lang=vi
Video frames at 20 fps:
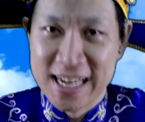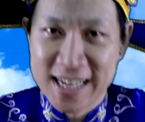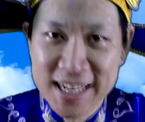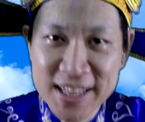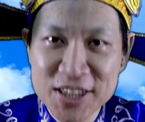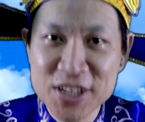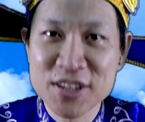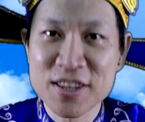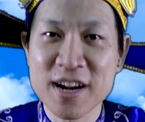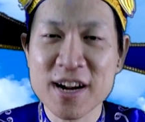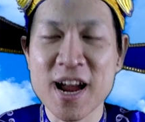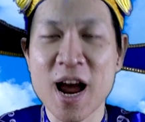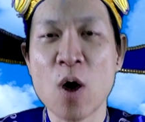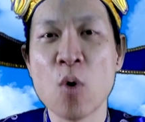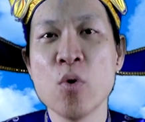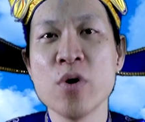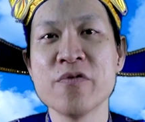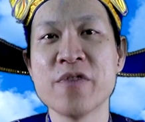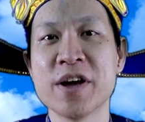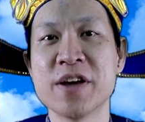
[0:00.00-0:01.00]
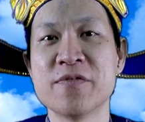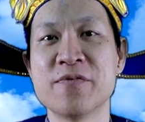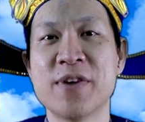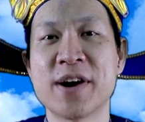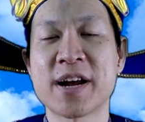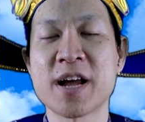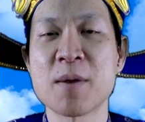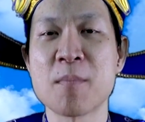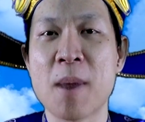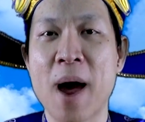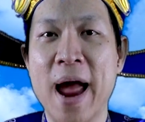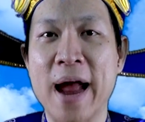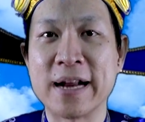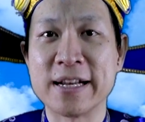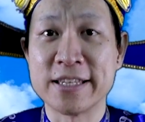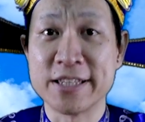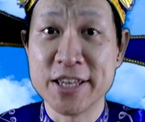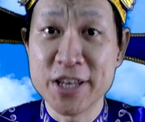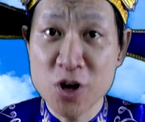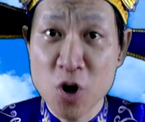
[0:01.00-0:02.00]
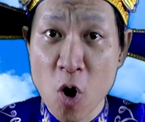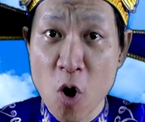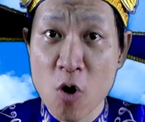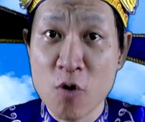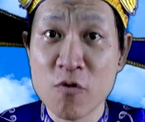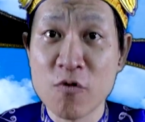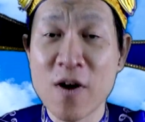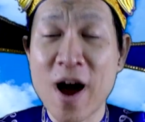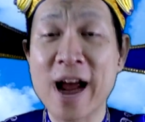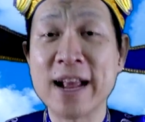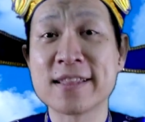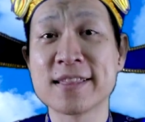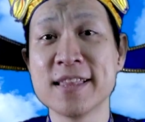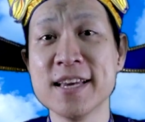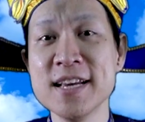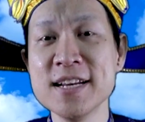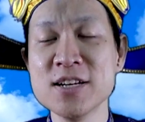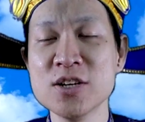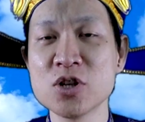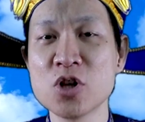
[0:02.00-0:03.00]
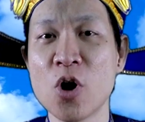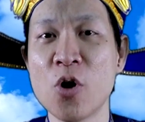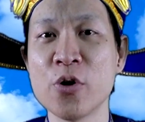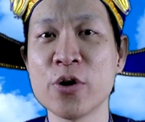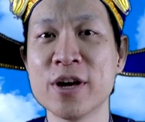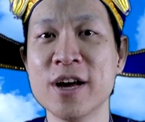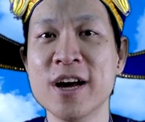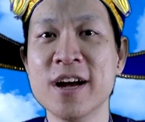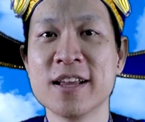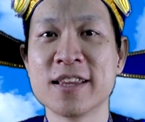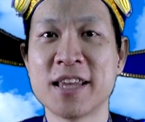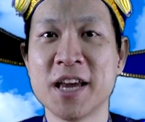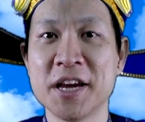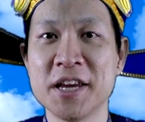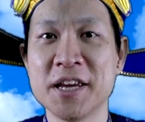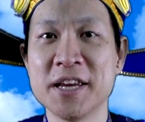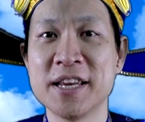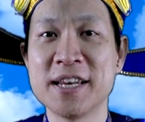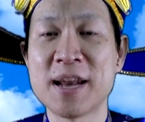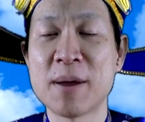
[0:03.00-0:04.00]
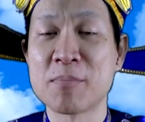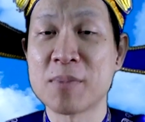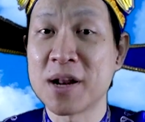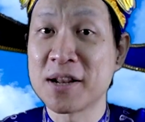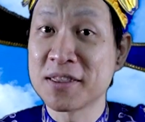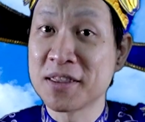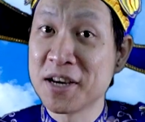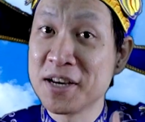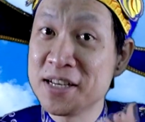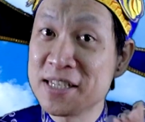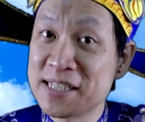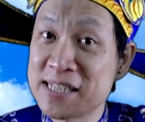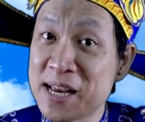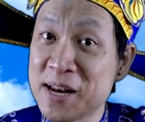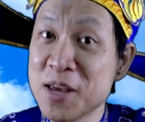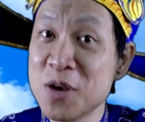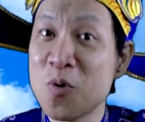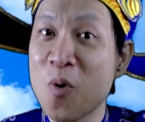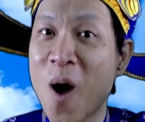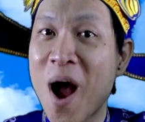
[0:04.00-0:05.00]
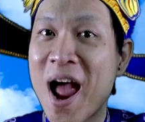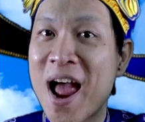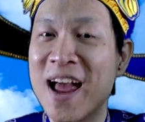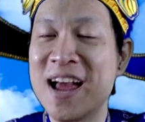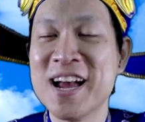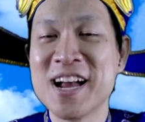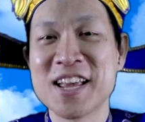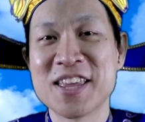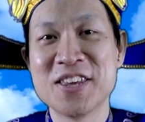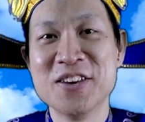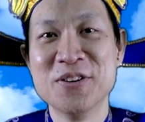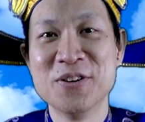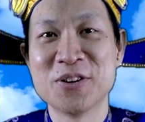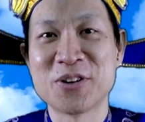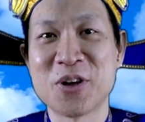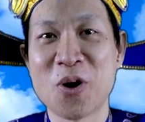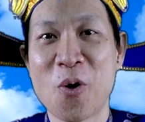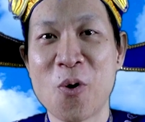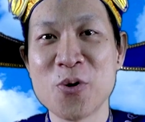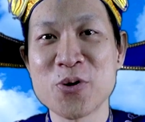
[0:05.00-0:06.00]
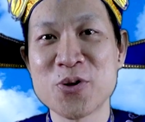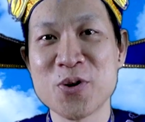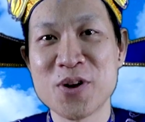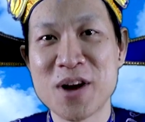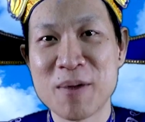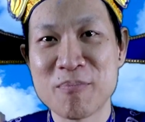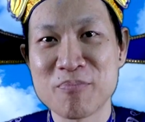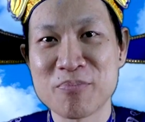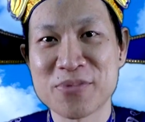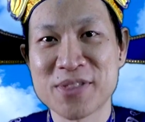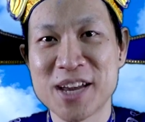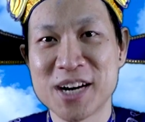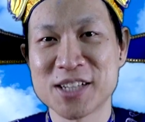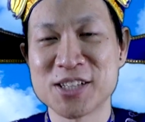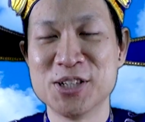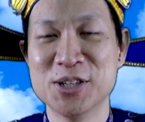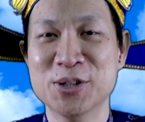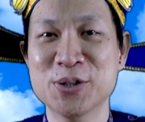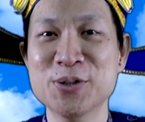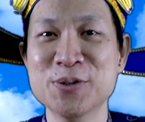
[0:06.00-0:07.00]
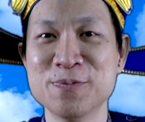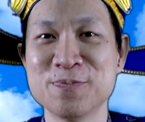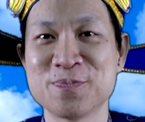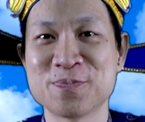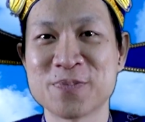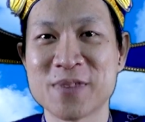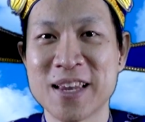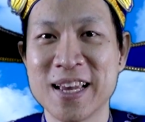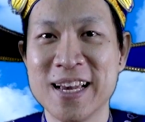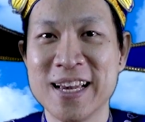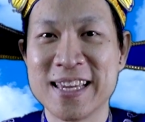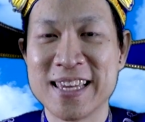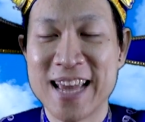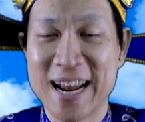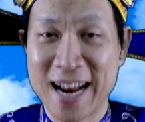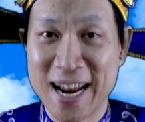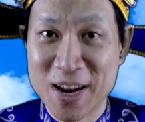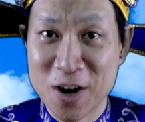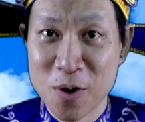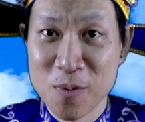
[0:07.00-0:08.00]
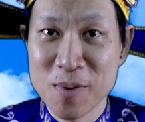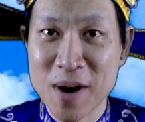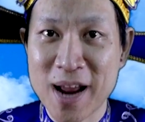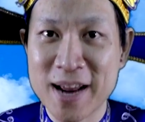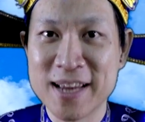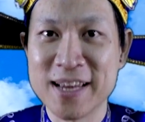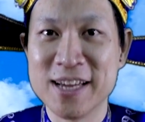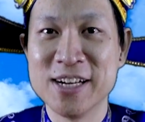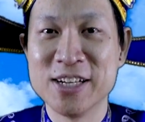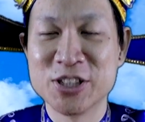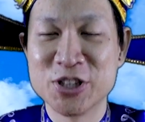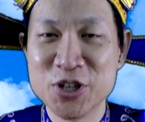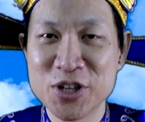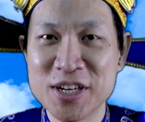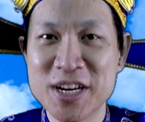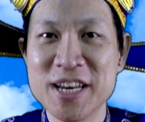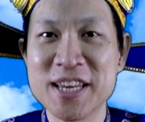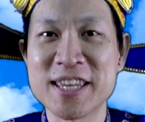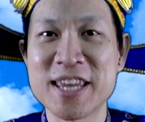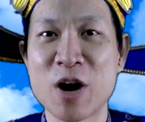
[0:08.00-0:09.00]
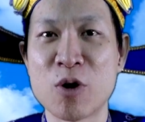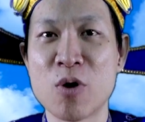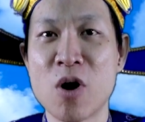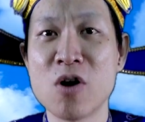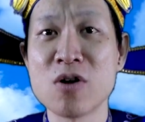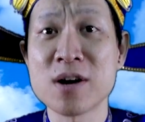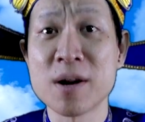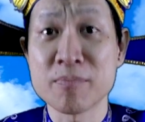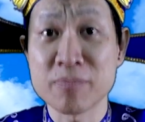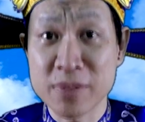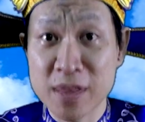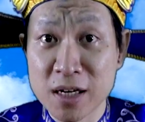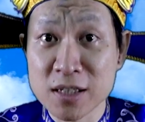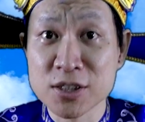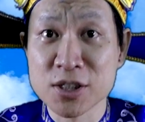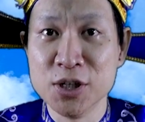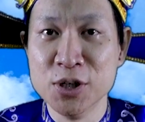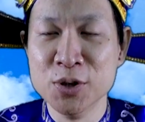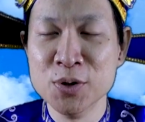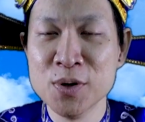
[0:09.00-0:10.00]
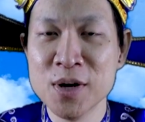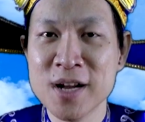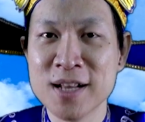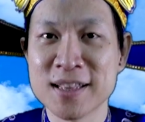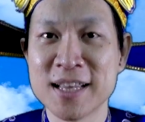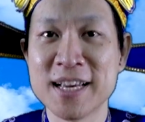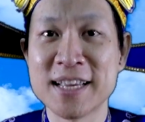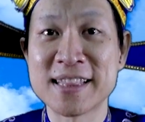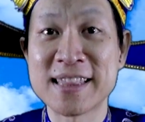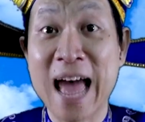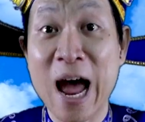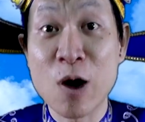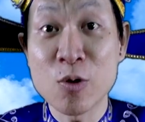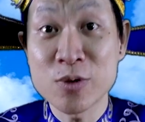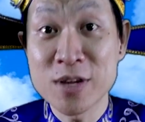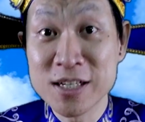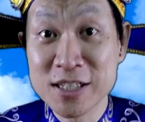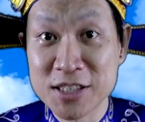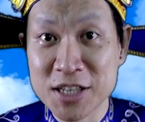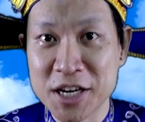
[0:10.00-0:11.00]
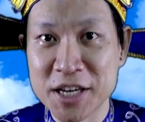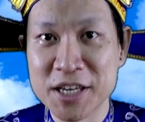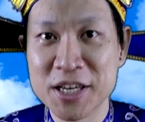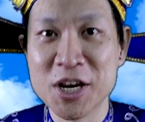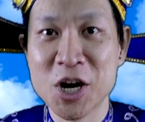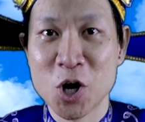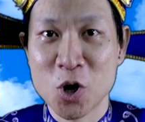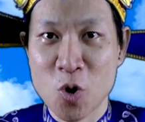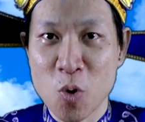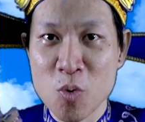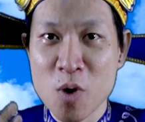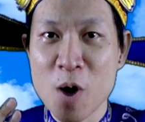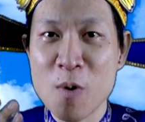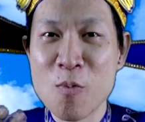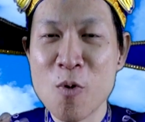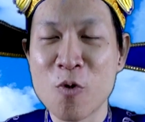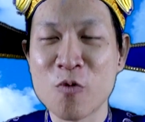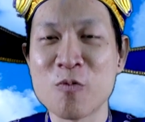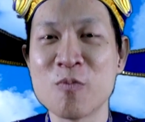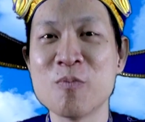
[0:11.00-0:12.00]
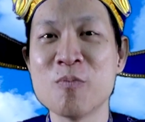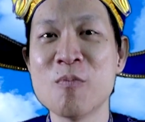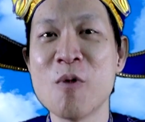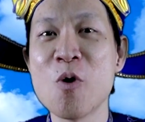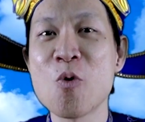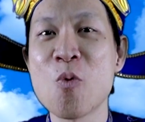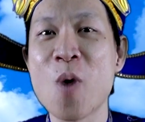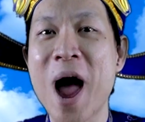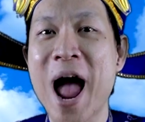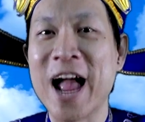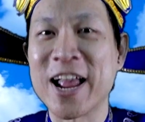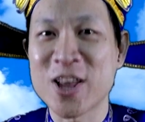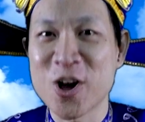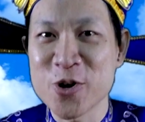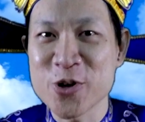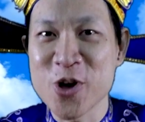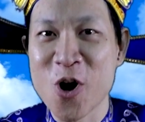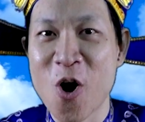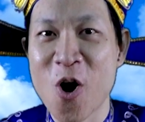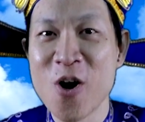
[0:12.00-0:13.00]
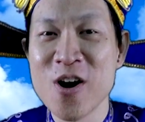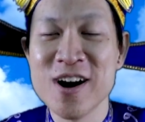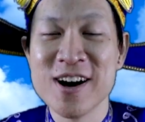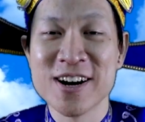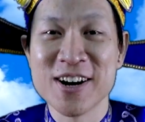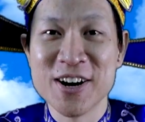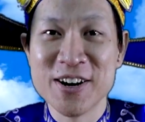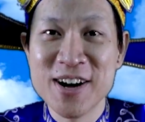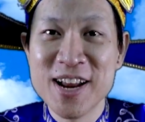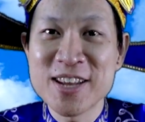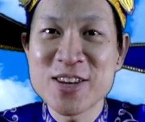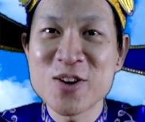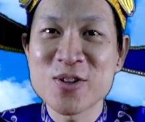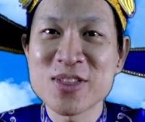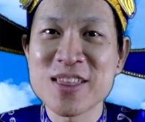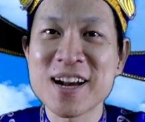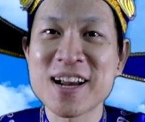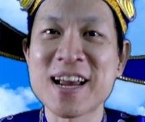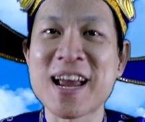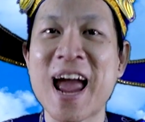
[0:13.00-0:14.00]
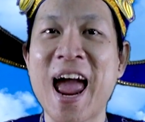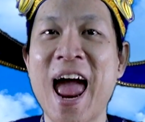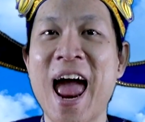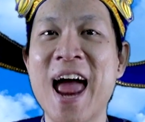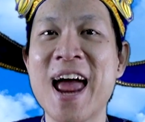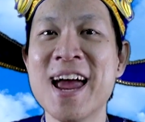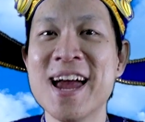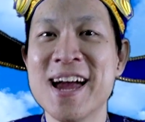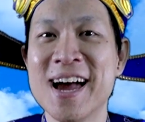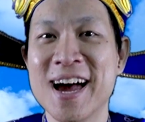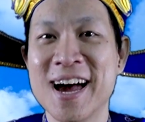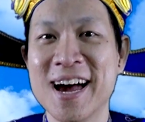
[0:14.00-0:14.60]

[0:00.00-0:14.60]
Kính thưa tất cả quý vị và các bạn, chỉ còn vài tiếng nữa thôi thì năm canh tí sẽ đi qua nhường chỗ cho năm Tân Sửu. Và ngày hôm nay, trước khi chào đón năm Tân Sửu thì Táo Chính Trị cũng có một món quà nho nhỏ gửi đến cho tất cả